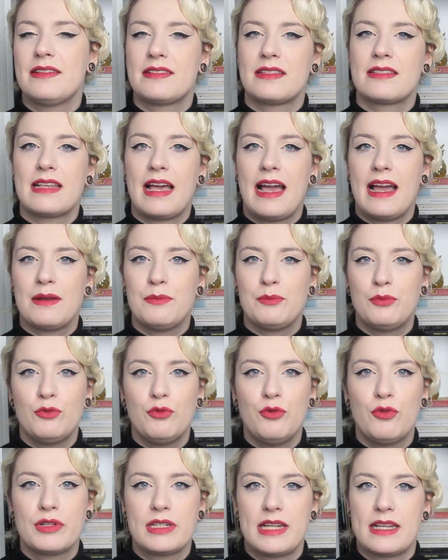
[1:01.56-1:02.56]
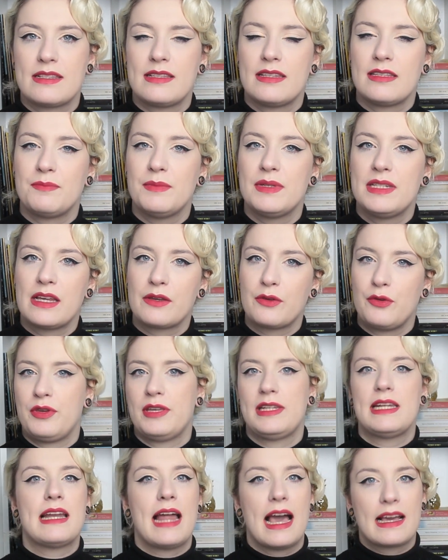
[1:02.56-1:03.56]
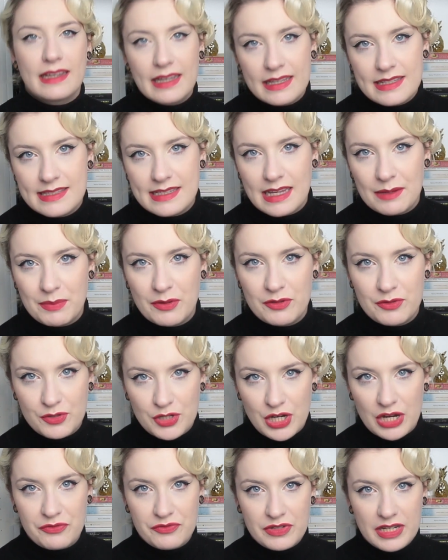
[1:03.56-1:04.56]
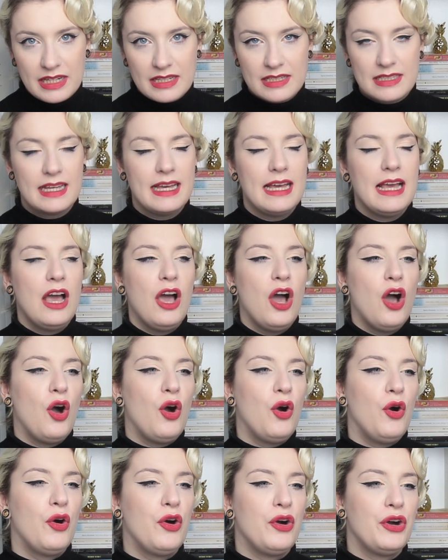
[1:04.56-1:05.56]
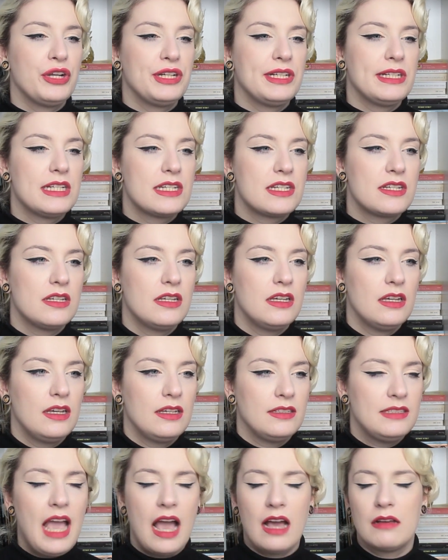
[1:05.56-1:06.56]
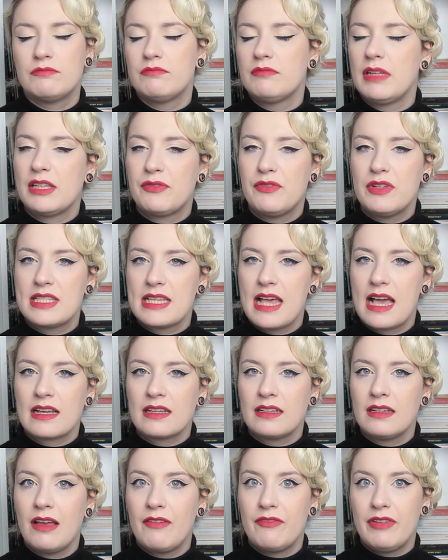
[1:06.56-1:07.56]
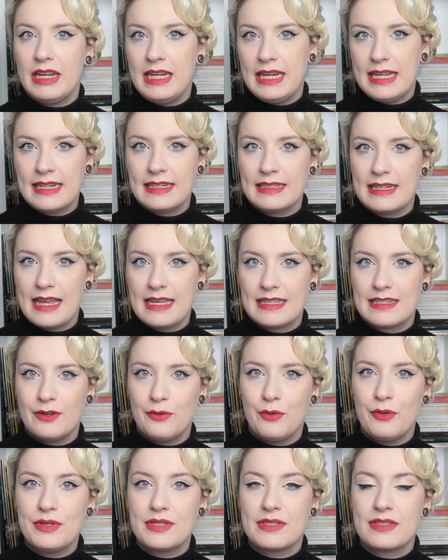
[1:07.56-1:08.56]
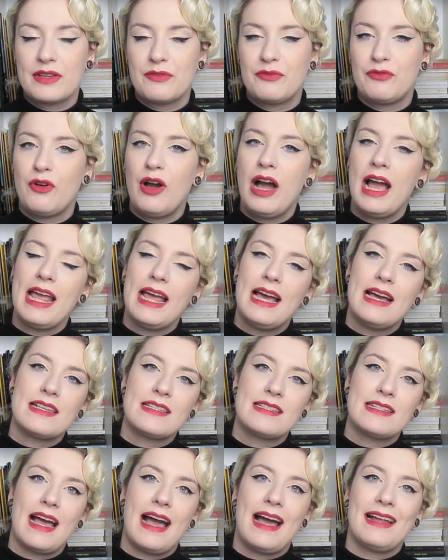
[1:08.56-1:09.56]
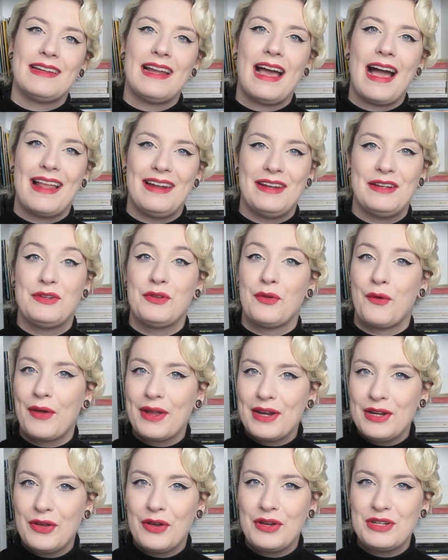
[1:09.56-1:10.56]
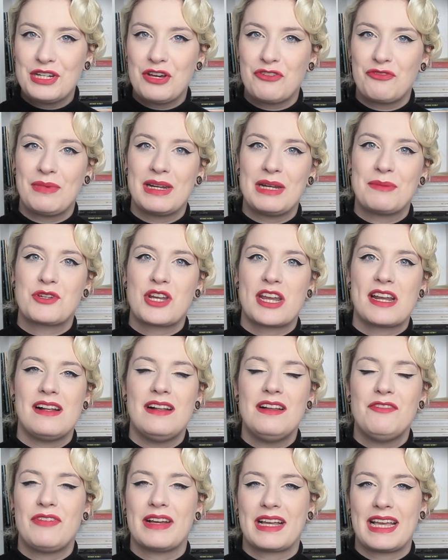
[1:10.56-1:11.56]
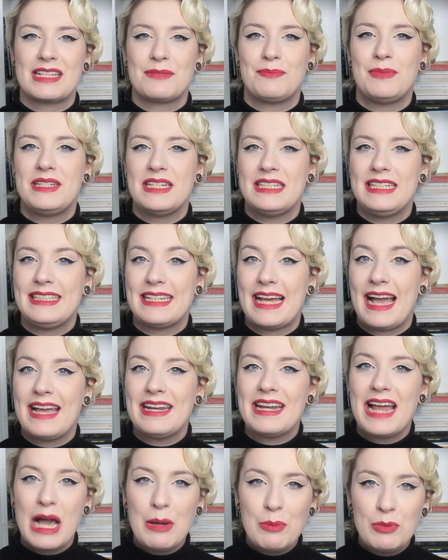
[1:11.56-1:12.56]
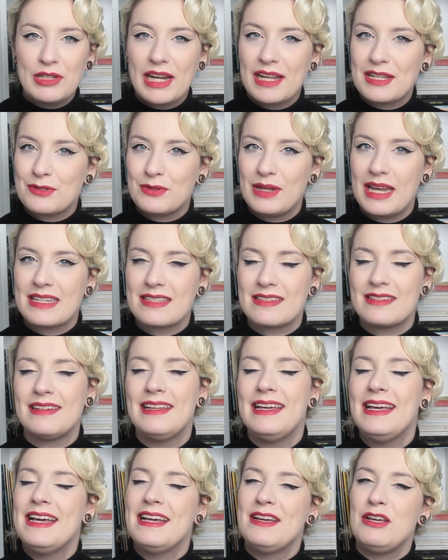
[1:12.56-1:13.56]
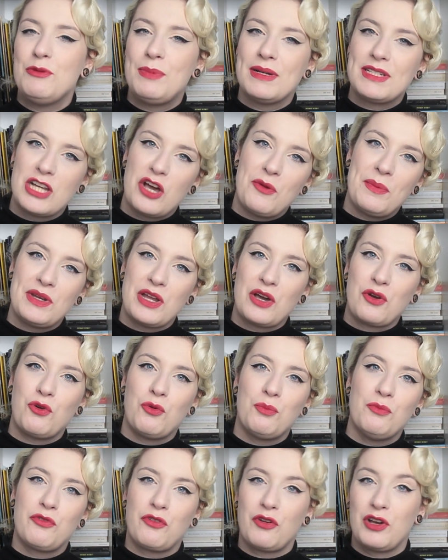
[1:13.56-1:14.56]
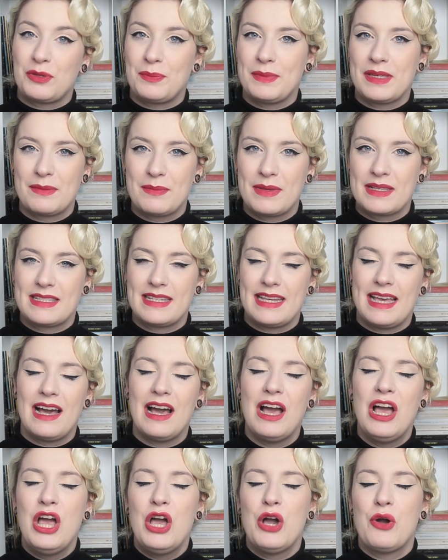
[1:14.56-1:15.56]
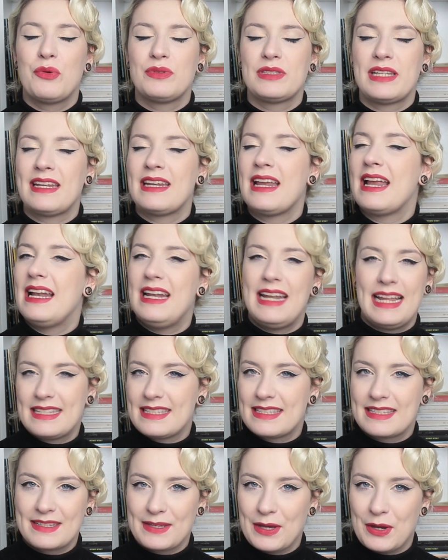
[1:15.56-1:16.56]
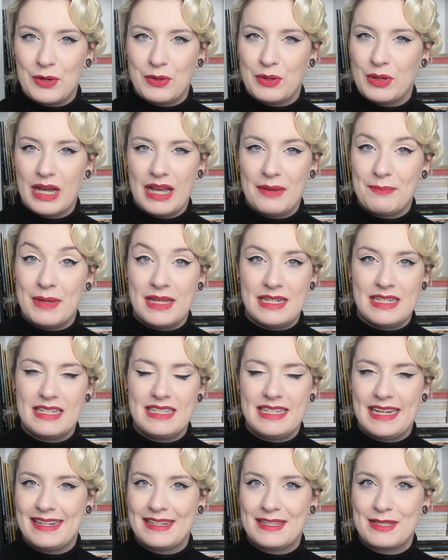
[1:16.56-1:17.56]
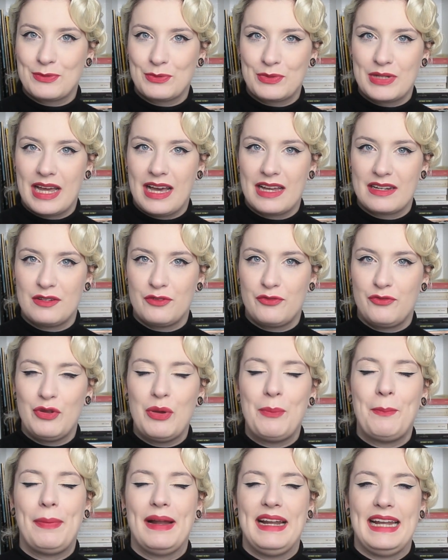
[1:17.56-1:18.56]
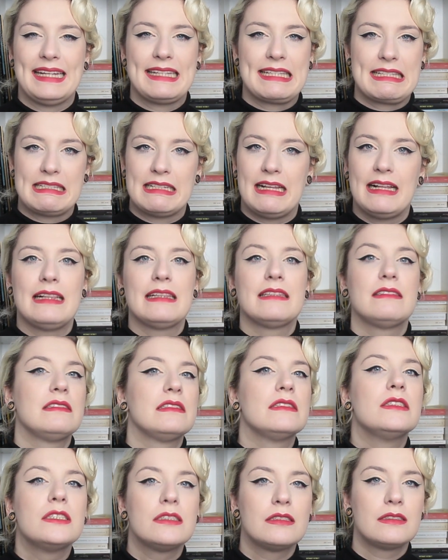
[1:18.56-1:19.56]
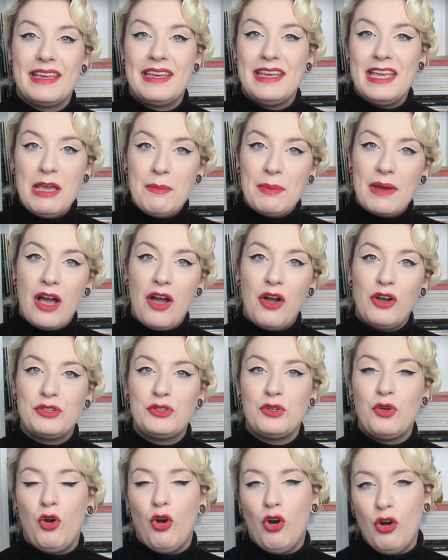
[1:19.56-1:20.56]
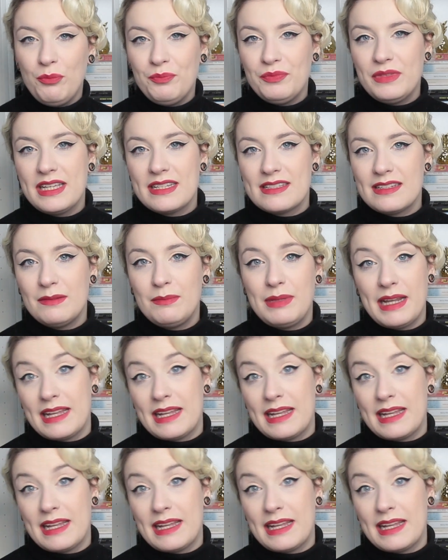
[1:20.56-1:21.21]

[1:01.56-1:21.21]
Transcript: ist es ein Buch, das sich mit der Küche der Nachkriegszeit beschäftigt. Und ja, ich würde sagen, wir legen gleich los. Vorerst an alle neuen Leute auf meinem Channel, vergesst bitte nicht, ein Abo dazulassen. Über Daumen nach oben freue ich mich immer sehr. Und dann let's go mit den Zutaten für Platzellen. Ihr braucht, um diese